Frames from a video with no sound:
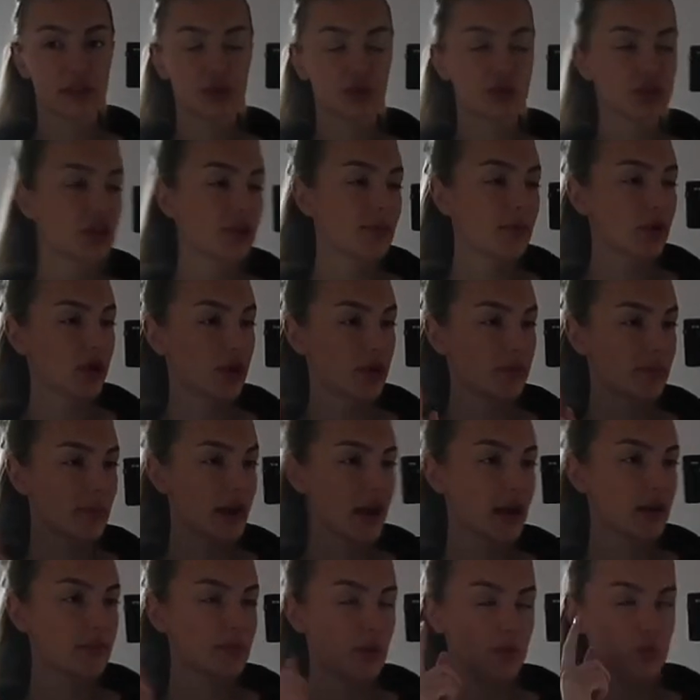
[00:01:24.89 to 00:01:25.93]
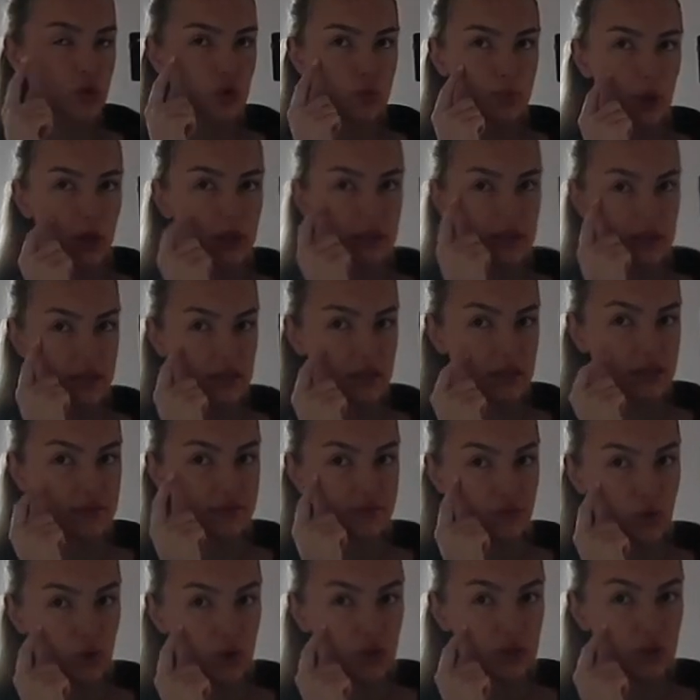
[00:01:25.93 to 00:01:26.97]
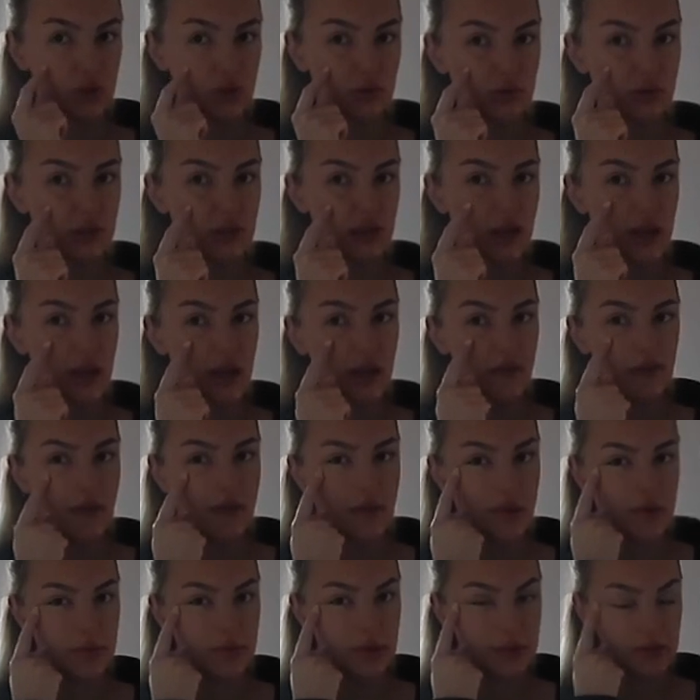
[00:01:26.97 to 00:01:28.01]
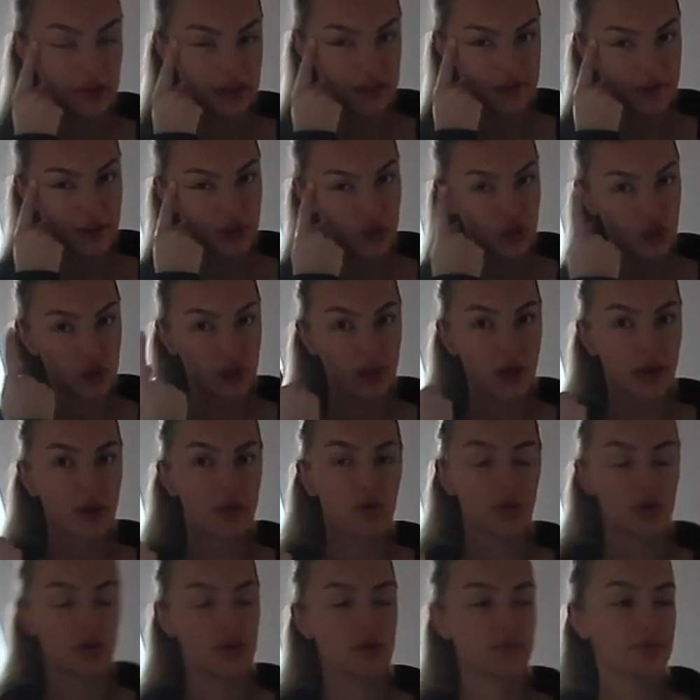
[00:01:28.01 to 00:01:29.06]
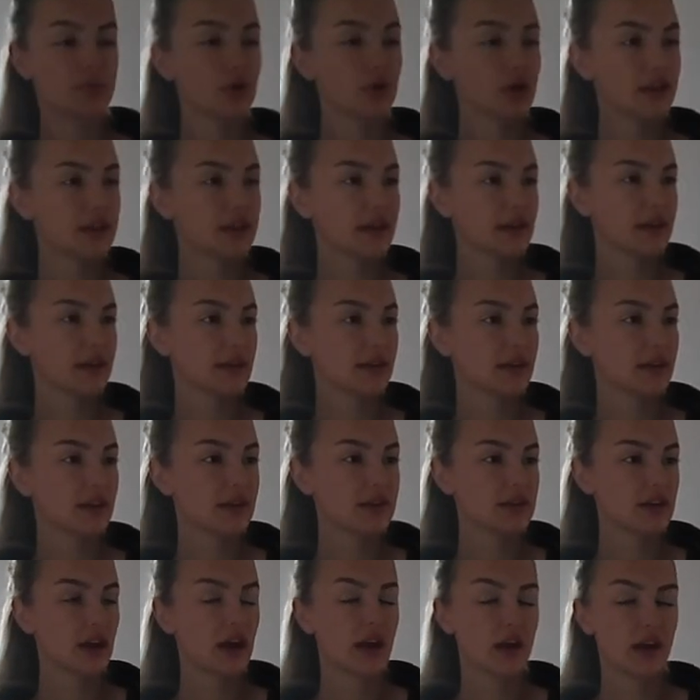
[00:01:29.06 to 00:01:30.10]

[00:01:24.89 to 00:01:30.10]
Und ich habe auch gemerkt, beim Sport ist es wirklich gut, wenn man mit einer Sweatshirtjacke oder einem Pulli dahin geht,